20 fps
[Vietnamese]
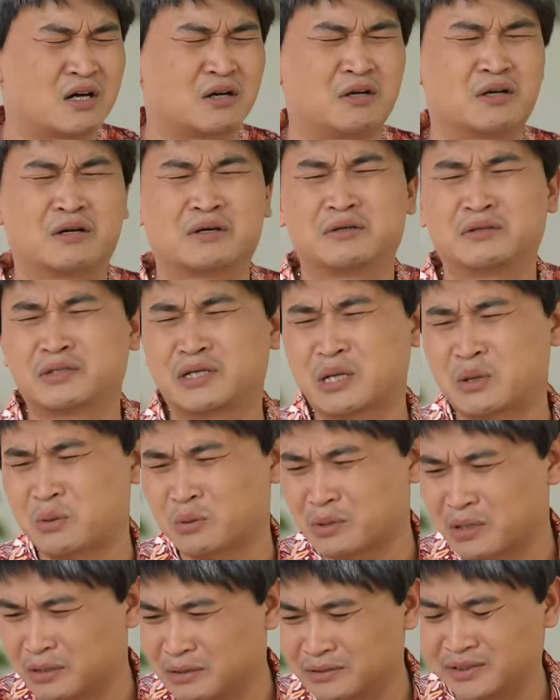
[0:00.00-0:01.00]
Trời ơi
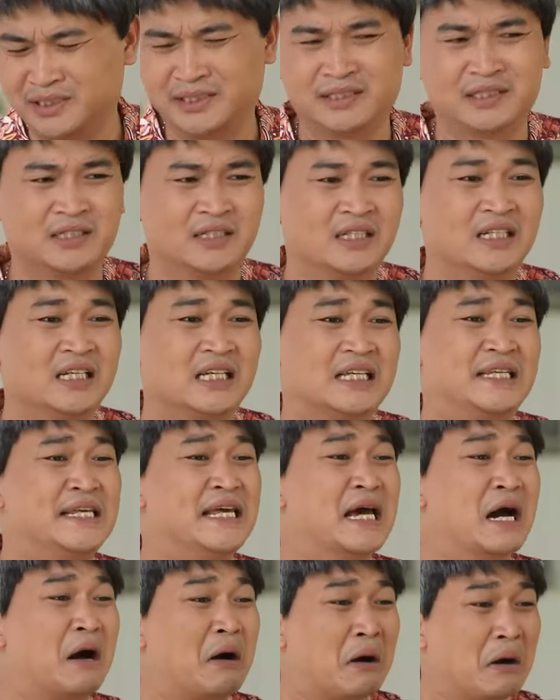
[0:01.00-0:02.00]
con ơi
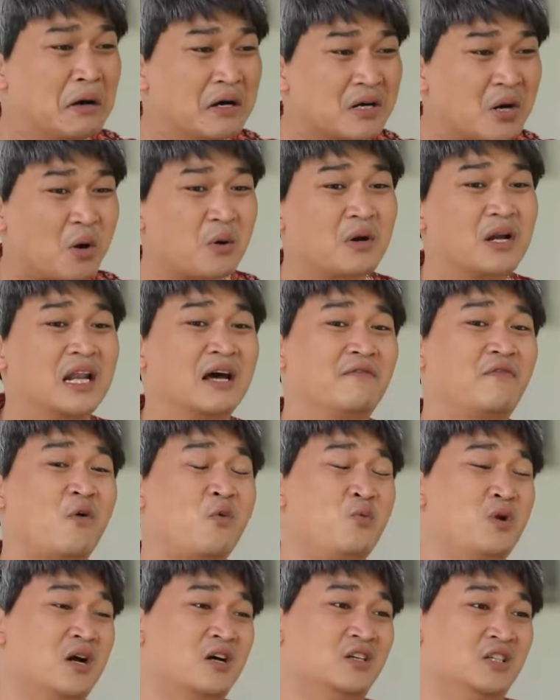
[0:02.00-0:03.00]
vợ con nó là
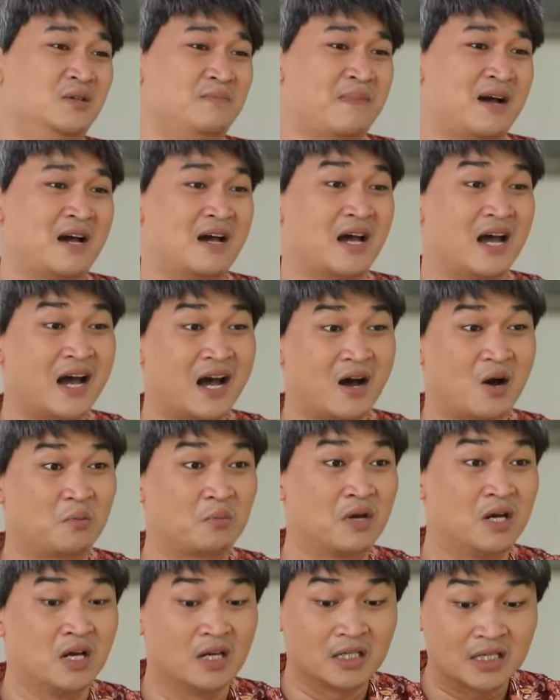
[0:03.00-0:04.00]
phụ nữ mà thấy không
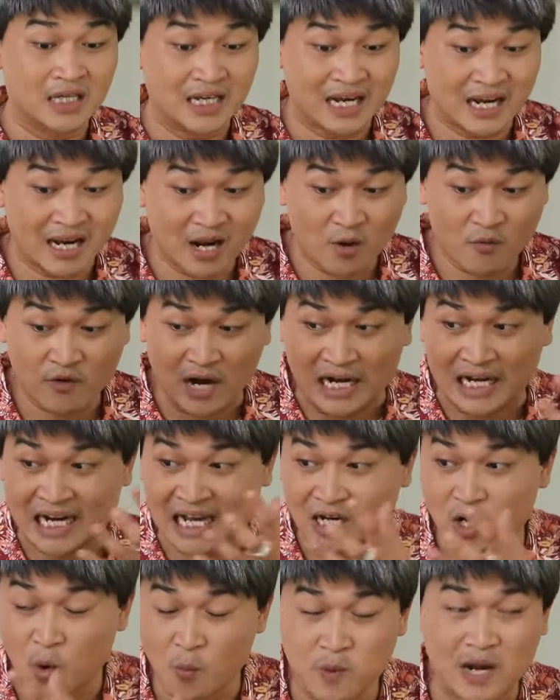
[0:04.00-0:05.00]
chứ nó đâu phải
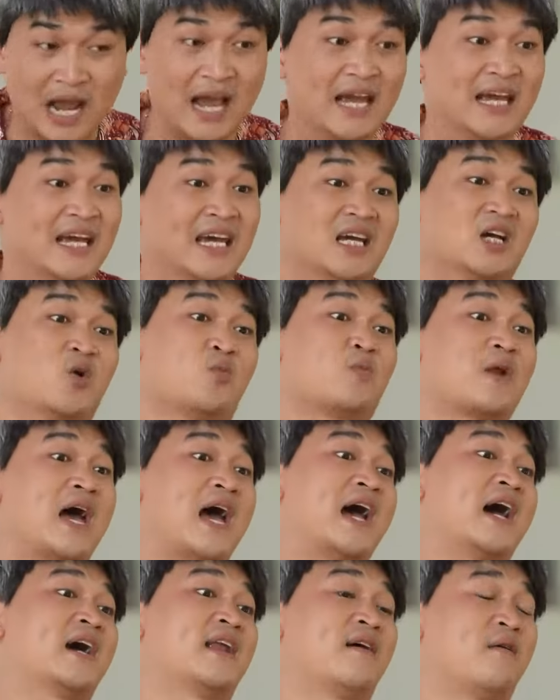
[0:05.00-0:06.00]
là khúc cây hay cục
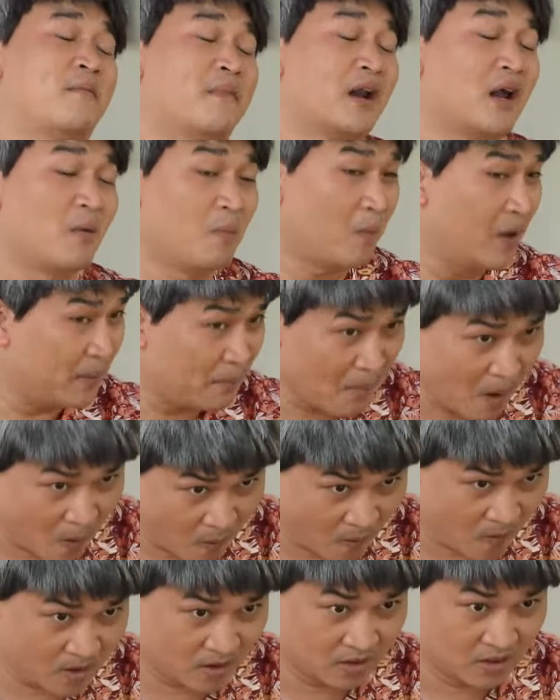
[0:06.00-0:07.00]
đá đâu mà nó không biết
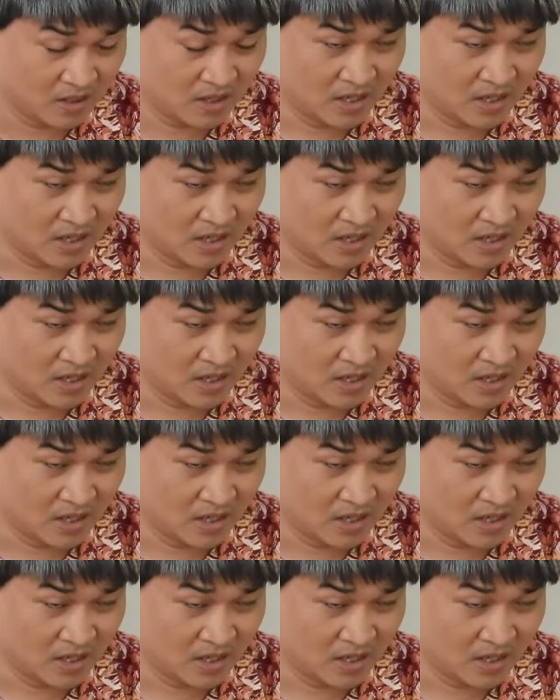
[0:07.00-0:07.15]
buồn